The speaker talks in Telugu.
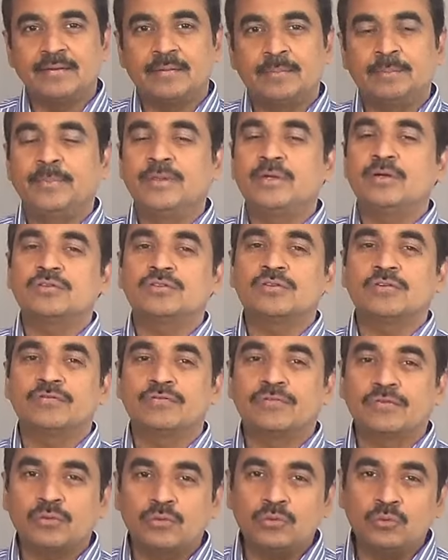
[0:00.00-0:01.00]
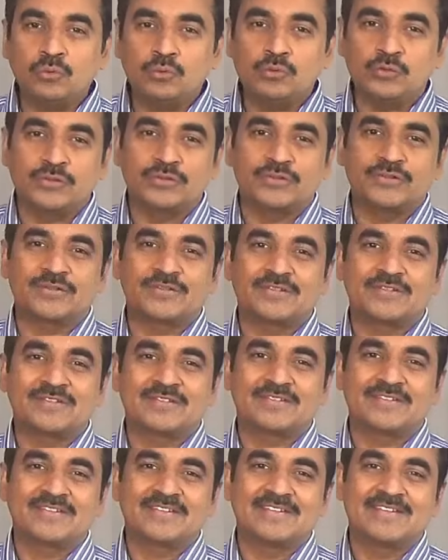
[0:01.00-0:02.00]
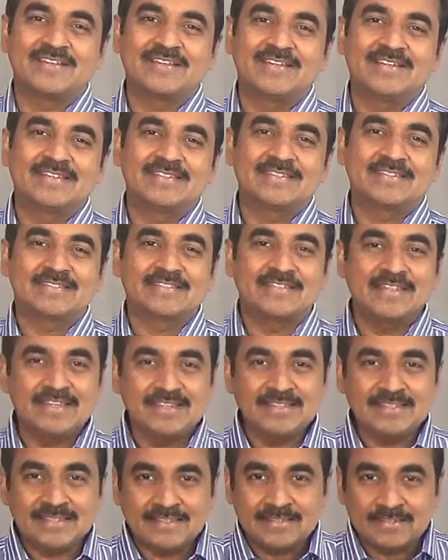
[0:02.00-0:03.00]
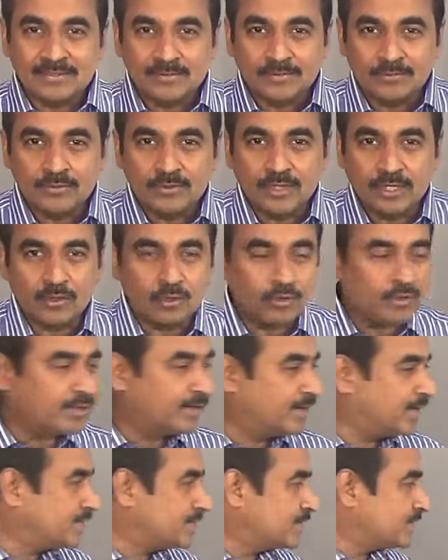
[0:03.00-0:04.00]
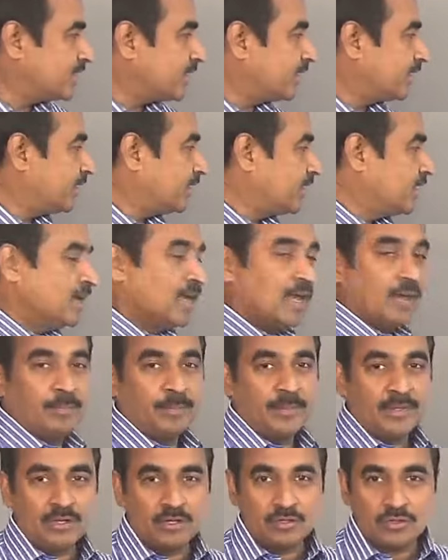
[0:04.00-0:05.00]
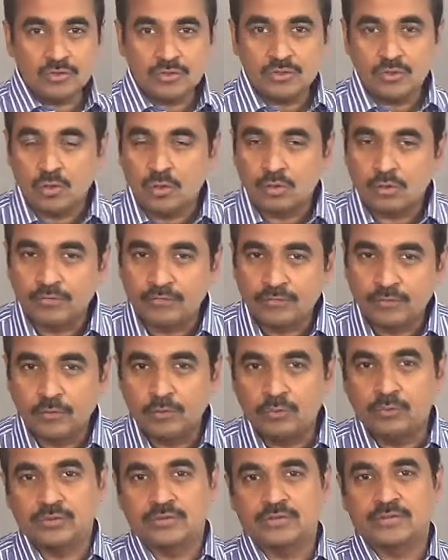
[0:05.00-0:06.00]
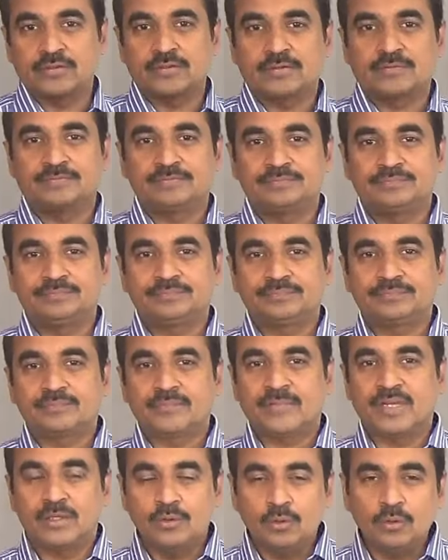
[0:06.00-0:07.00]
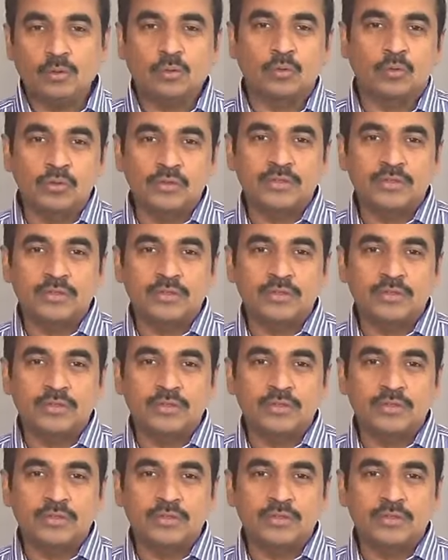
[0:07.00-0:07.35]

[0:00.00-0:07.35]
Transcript: బికాస్ ఆఫ్ రూల్స్ థింగ్స్ దట్ ఆర్ నెససరీ బికాస్ ఆఫ్ రూల్స్ ఏదో రూల్స్